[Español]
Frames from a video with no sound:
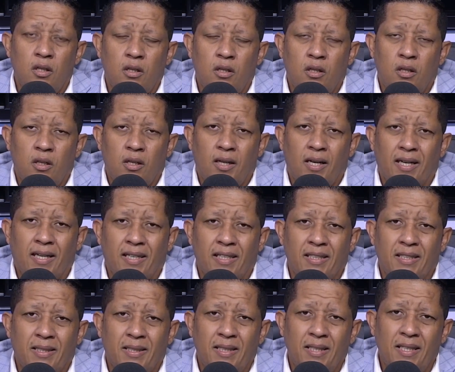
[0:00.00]
a
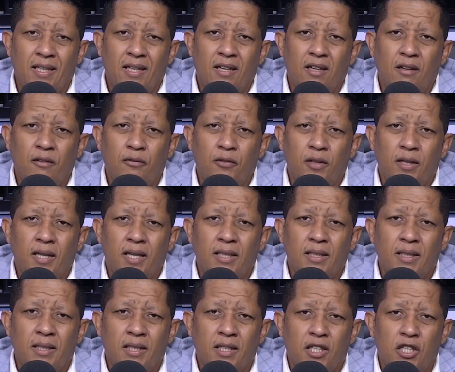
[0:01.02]
Cristina
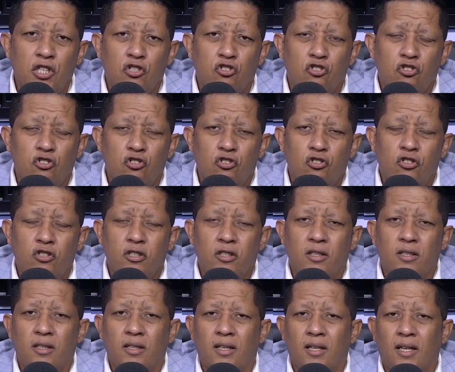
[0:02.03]
Fernández de Kirchner,
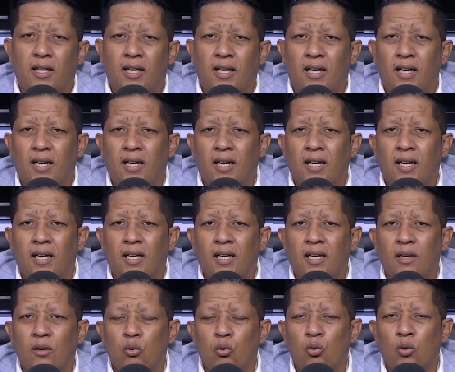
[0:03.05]
a
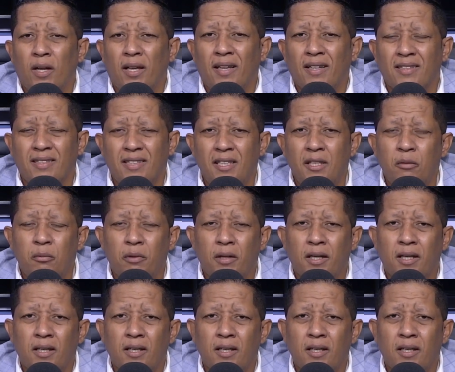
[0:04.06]
Lula da Silva,